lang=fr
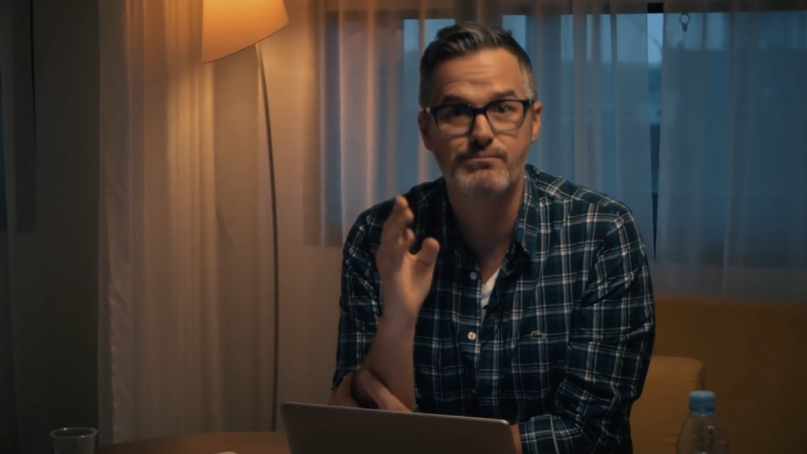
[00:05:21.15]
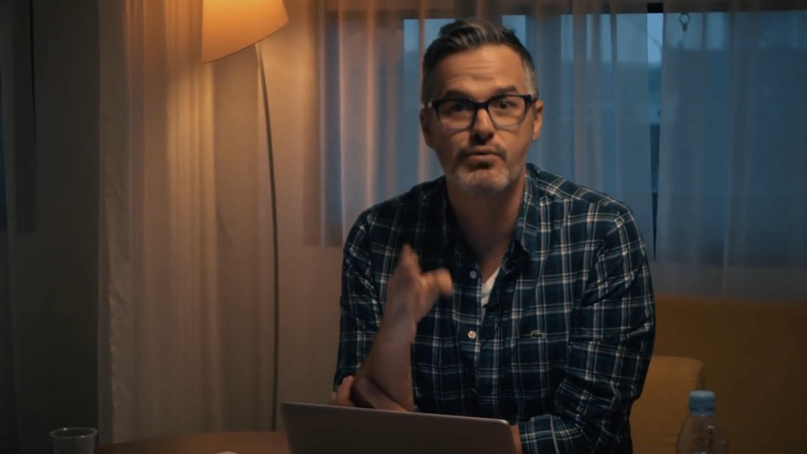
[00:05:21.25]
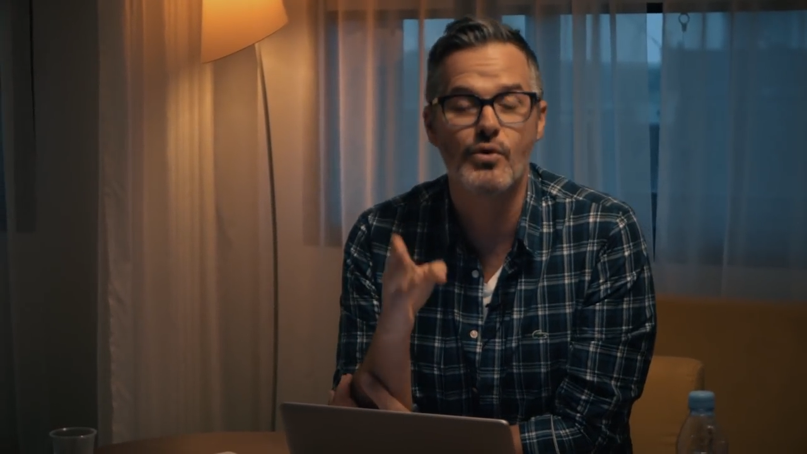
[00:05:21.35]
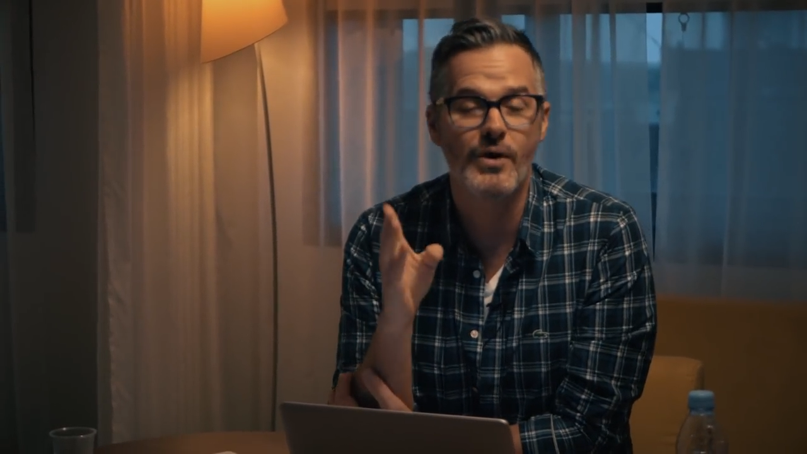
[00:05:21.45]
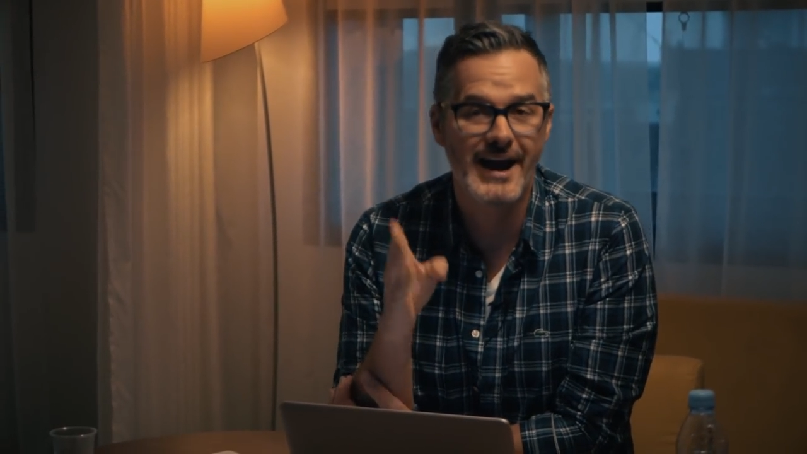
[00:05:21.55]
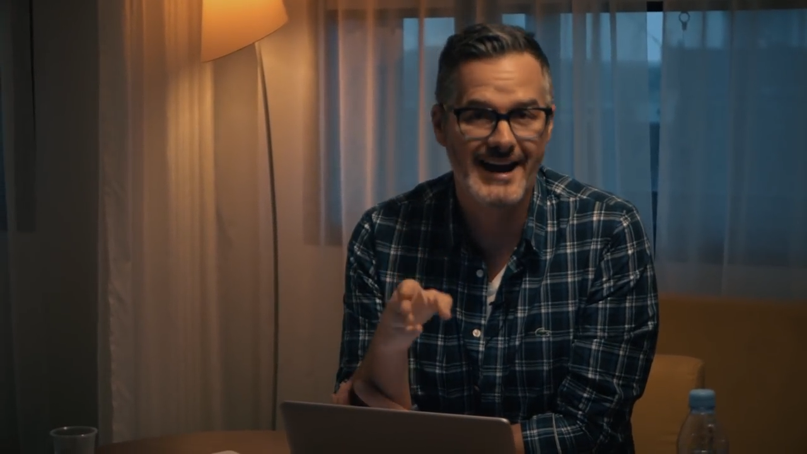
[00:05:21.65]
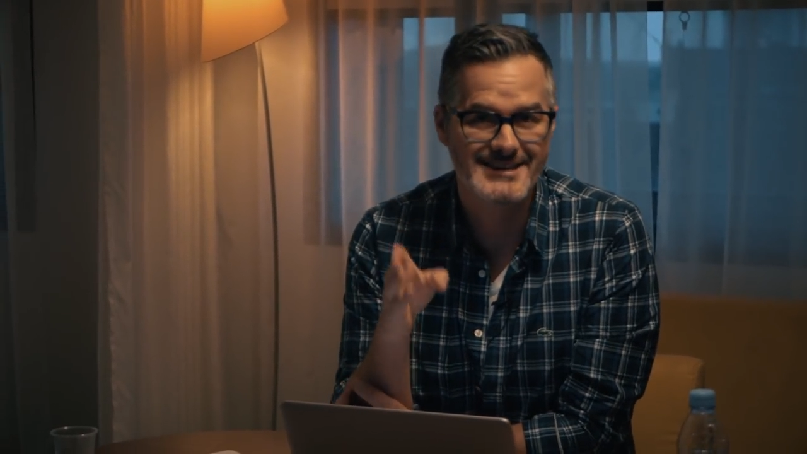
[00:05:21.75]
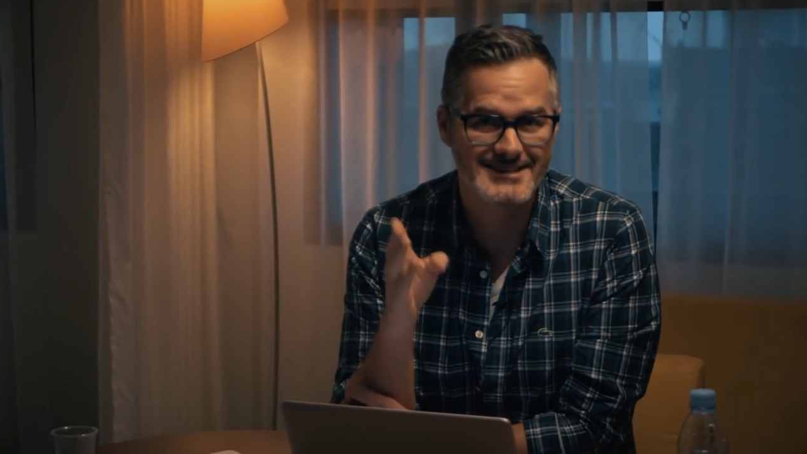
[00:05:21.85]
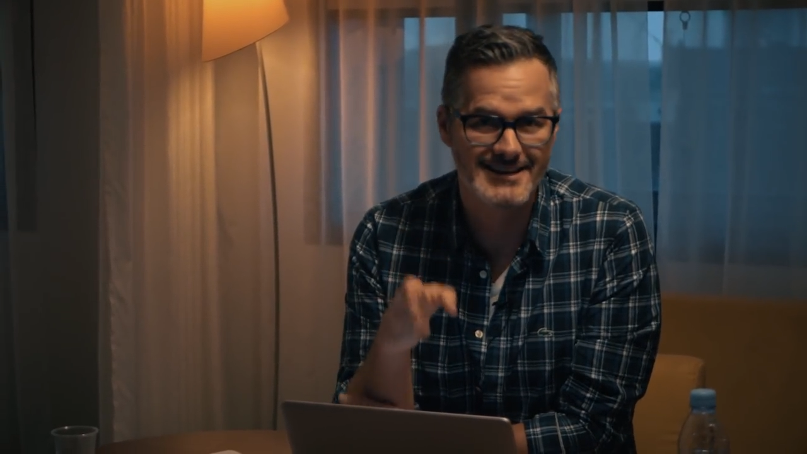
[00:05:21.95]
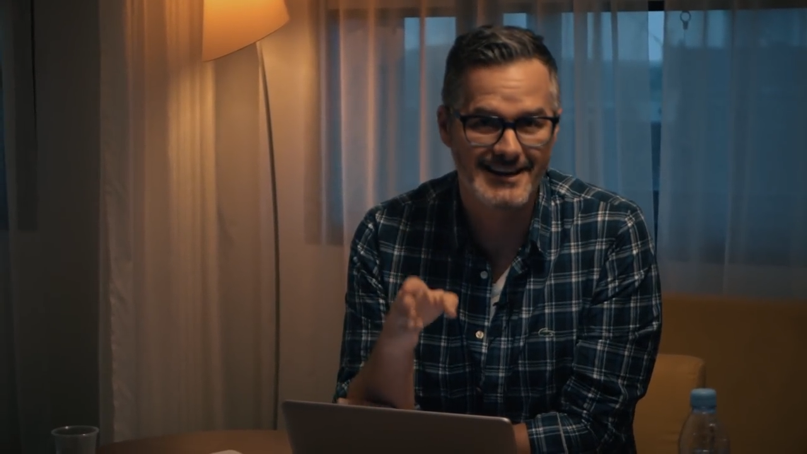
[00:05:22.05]
pour
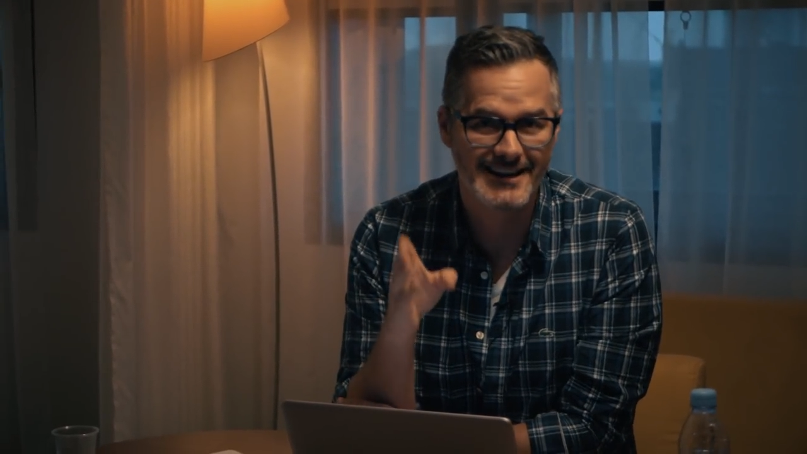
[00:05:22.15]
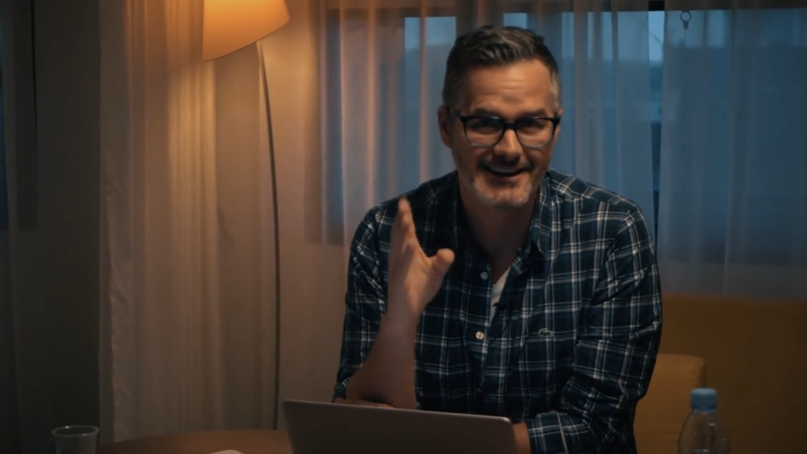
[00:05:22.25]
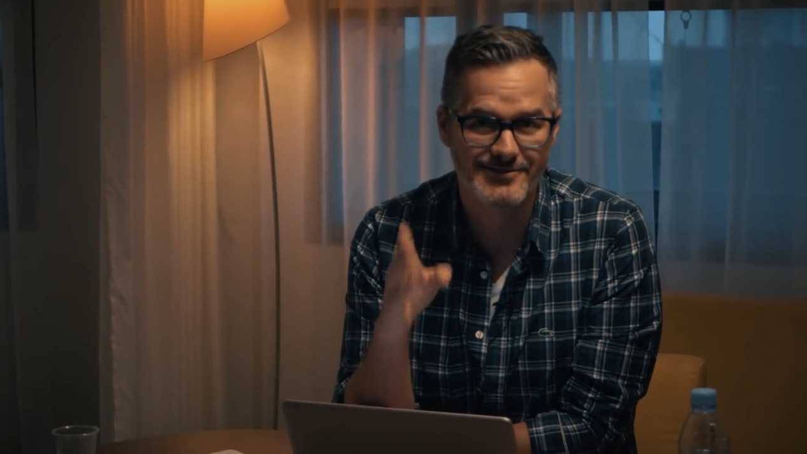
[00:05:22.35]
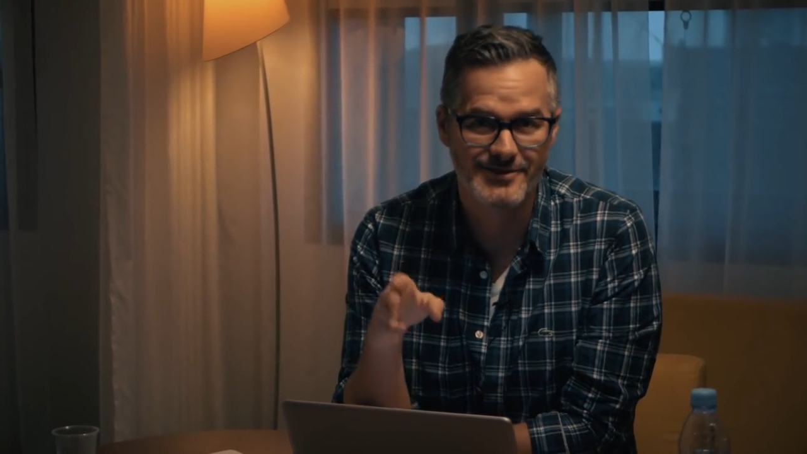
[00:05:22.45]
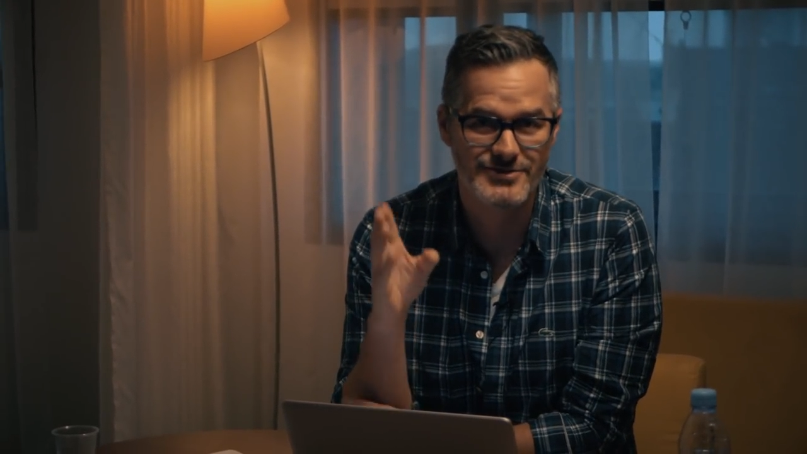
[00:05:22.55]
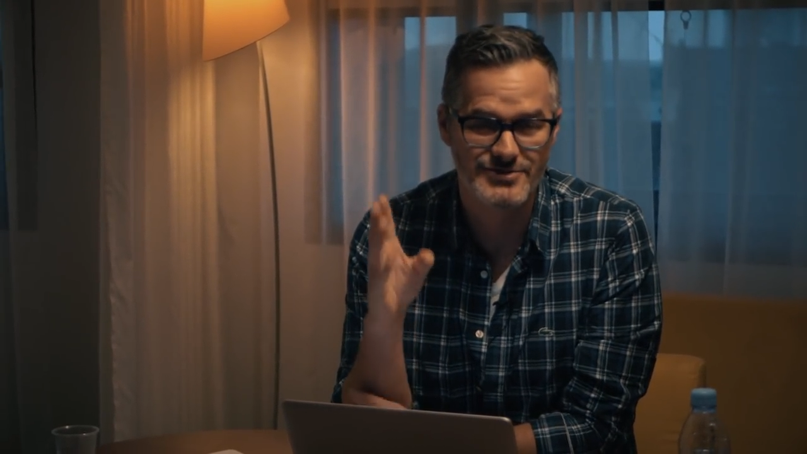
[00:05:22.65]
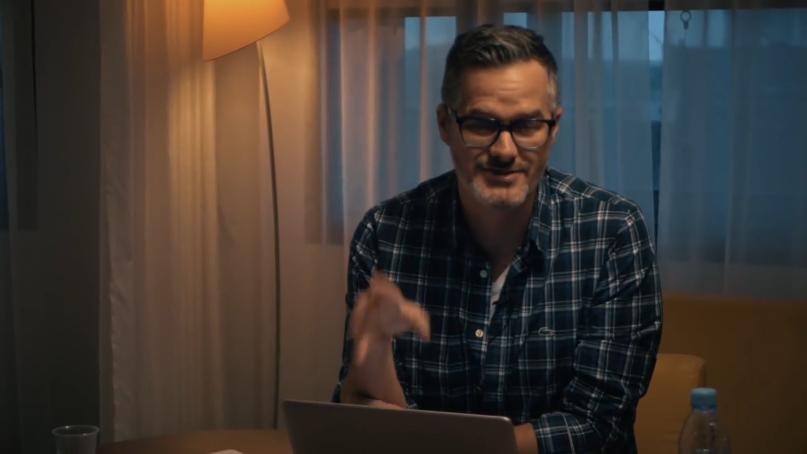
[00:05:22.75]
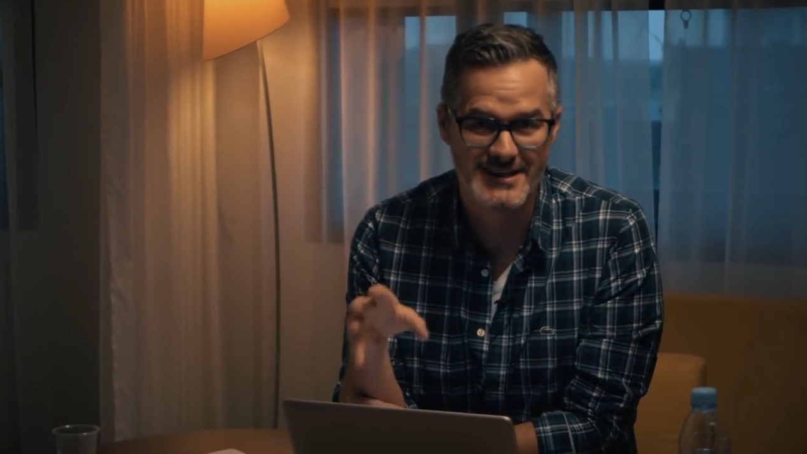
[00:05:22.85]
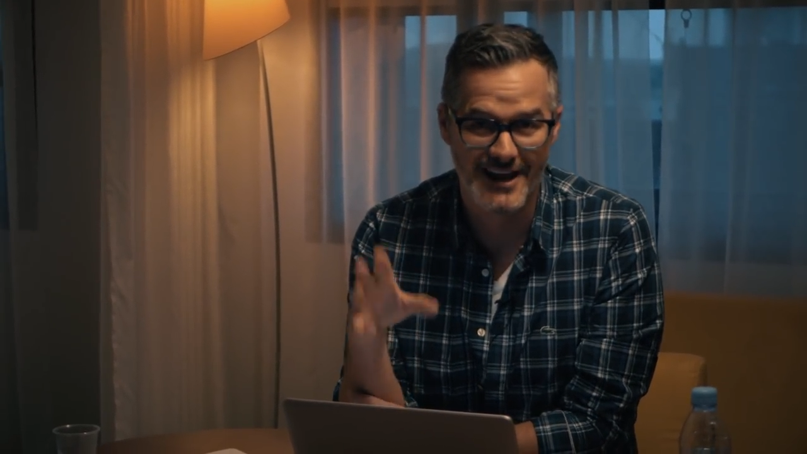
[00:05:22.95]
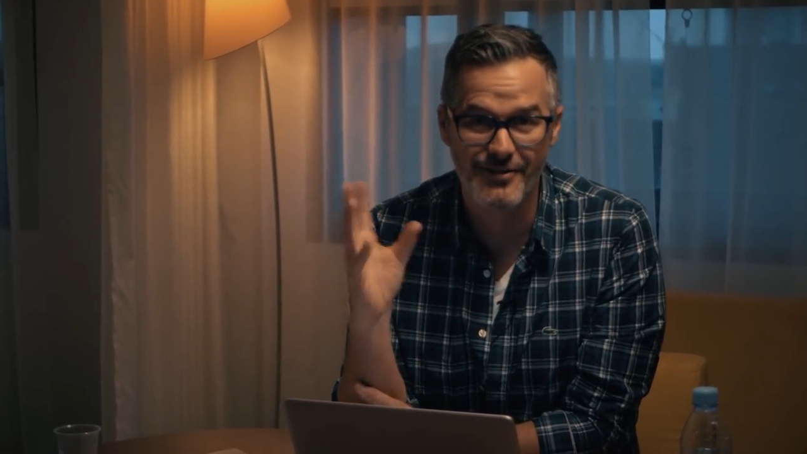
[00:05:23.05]
accélérer votre
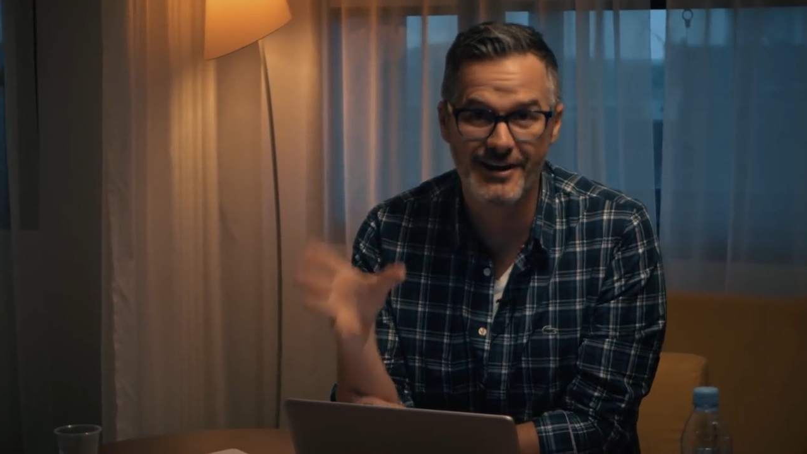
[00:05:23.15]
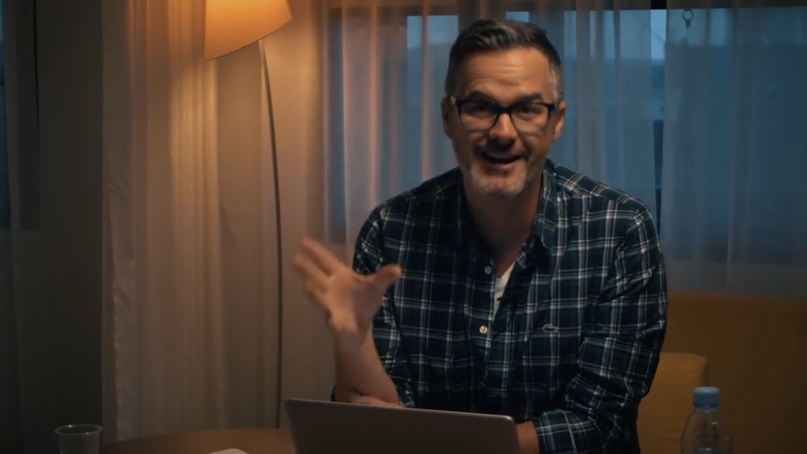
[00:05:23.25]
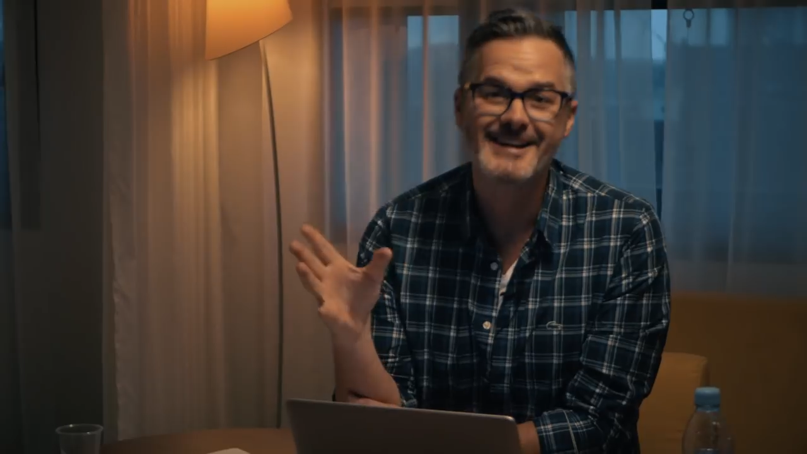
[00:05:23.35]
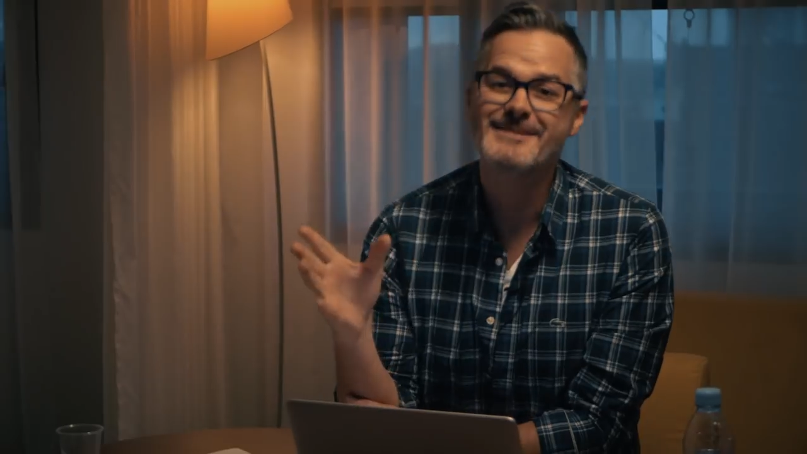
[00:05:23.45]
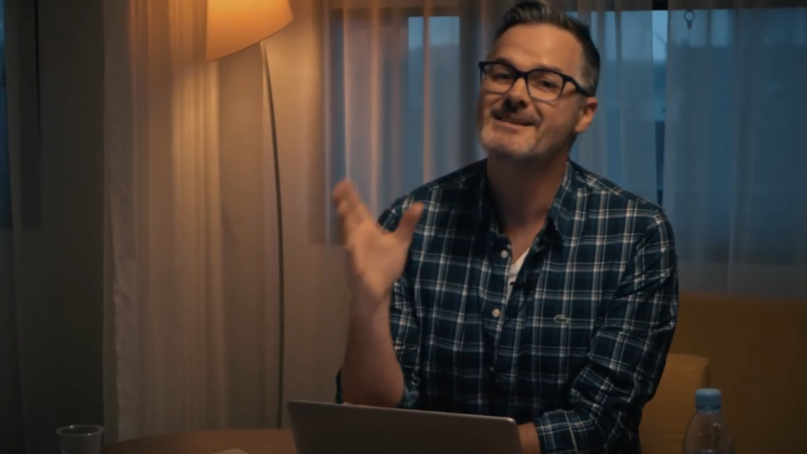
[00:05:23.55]
succès. Alors voilà,